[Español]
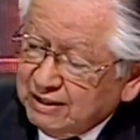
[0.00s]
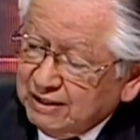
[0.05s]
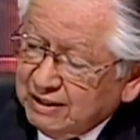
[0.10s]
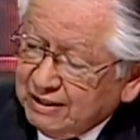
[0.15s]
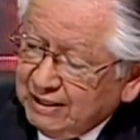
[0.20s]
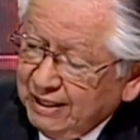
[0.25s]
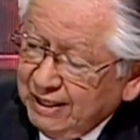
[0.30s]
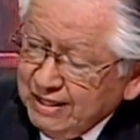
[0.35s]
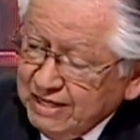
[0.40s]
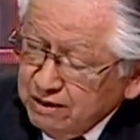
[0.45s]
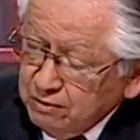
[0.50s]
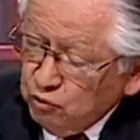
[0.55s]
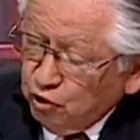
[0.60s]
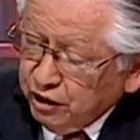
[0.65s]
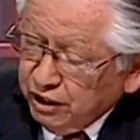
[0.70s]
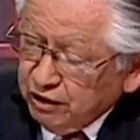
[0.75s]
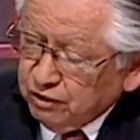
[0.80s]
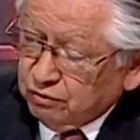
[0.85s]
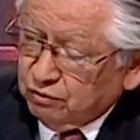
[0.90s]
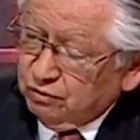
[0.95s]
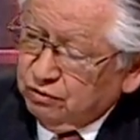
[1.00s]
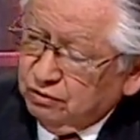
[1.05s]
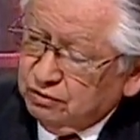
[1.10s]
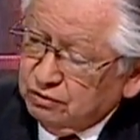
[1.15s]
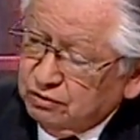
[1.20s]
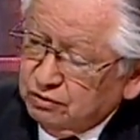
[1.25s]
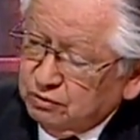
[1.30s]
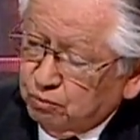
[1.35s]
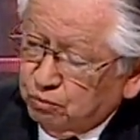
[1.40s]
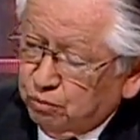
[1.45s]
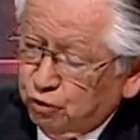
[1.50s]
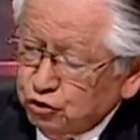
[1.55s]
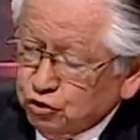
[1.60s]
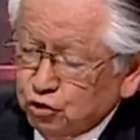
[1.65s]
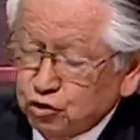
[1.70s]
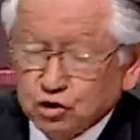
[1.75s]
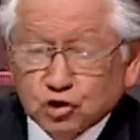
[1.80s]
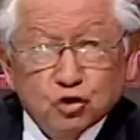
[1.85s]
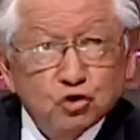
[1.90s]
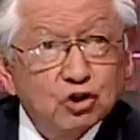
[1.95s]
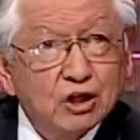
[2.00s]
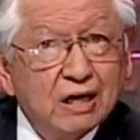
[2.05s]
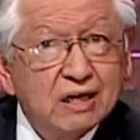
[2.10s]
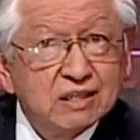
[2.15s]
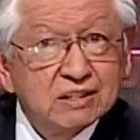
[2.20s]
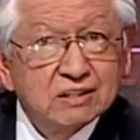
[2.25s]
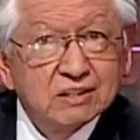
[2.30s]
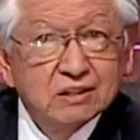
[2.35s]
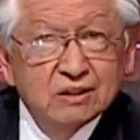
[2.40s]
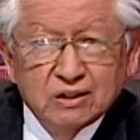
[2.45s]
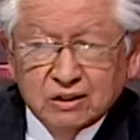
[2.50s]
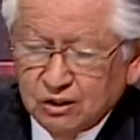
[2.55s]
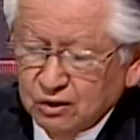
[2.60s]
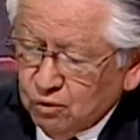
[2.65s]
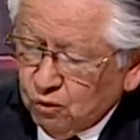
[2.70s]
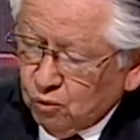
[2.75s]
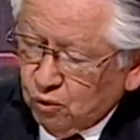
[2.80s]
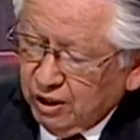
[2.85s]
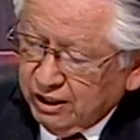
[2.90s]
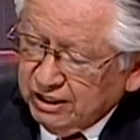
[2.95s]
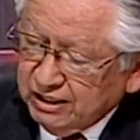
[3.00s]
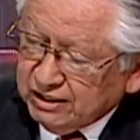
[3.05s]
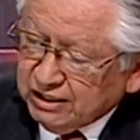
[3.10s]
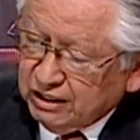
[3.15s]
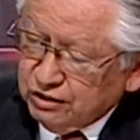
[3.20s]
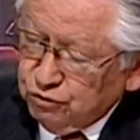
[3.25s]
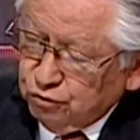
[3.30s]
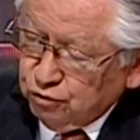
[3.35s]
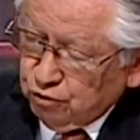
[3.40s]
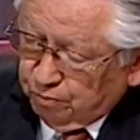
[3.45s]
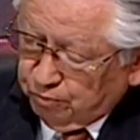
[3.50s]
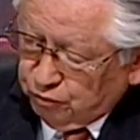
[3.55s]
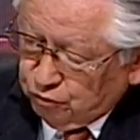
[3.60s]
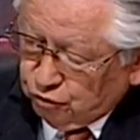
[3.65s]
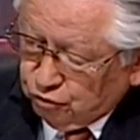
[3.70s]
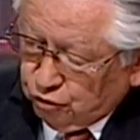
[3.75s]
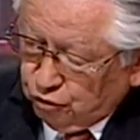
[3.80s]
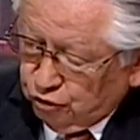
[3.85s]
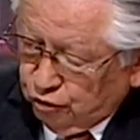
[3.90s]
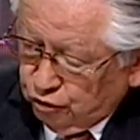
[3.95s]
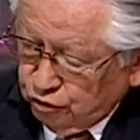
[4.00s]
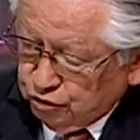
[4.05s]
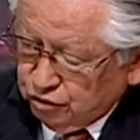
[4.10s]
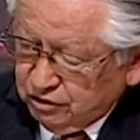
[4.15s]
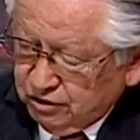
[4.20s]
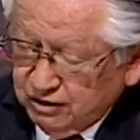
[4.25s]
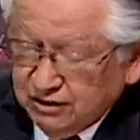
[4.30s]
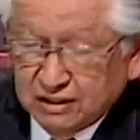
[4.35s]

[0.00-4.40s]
Lenin Moreno, votos totales, 41.2,